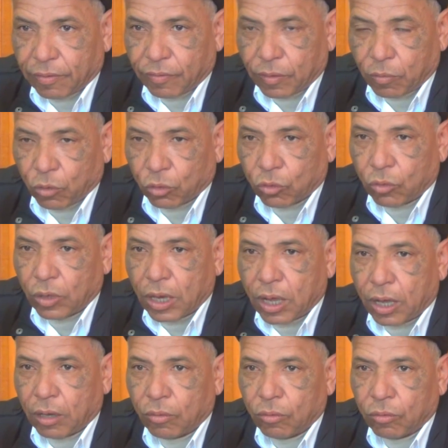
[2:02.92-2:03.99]
في
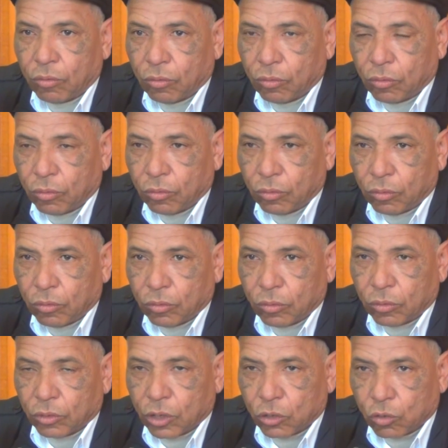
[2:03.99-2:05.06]
البطوله
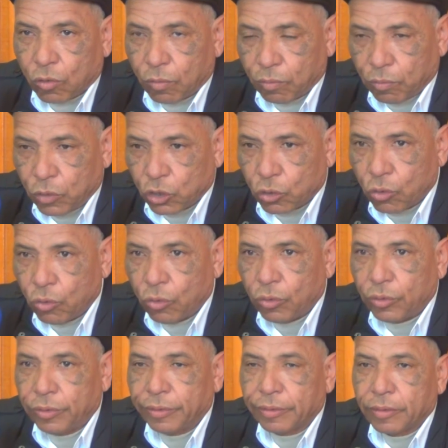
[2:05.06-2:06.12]
وتتقوم
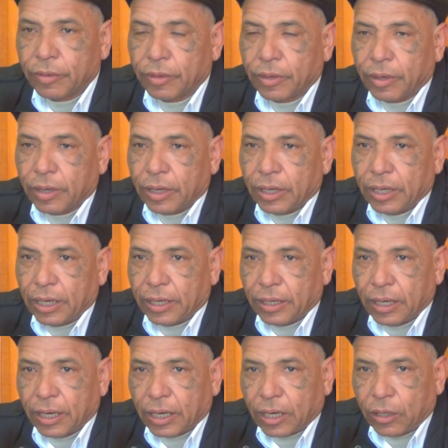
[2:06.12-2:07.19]
بمجهود
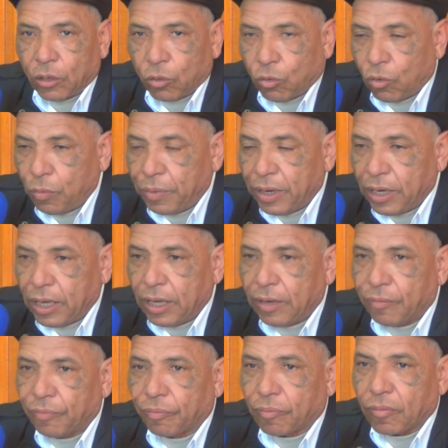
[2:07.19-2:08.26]
يعني نقدر نقول
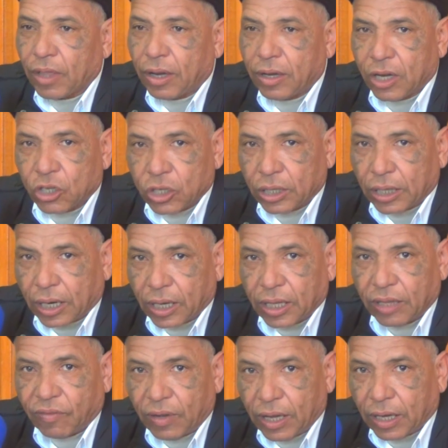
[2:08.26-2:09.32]
باللي النشاط
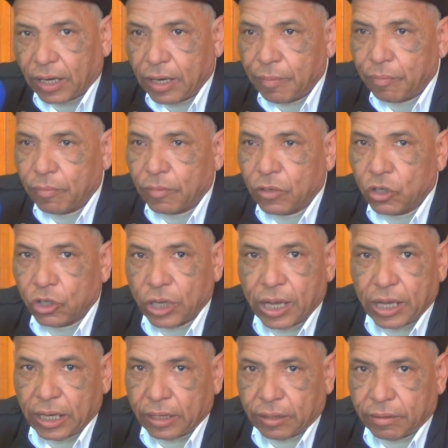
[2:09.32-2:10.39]
الرياضي في الاقليم
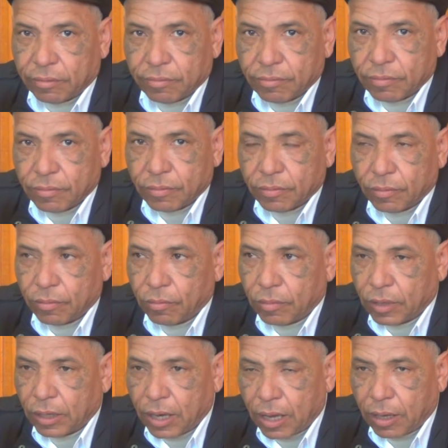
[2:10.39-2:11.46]
جيد
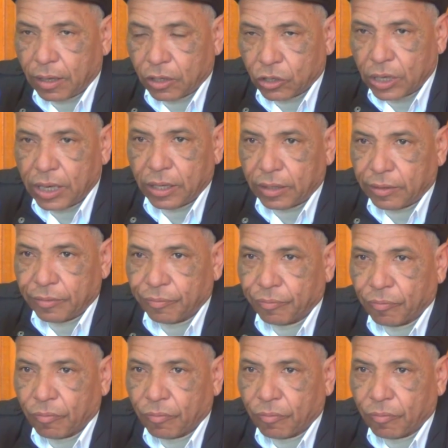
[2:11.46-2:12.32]
لا جيد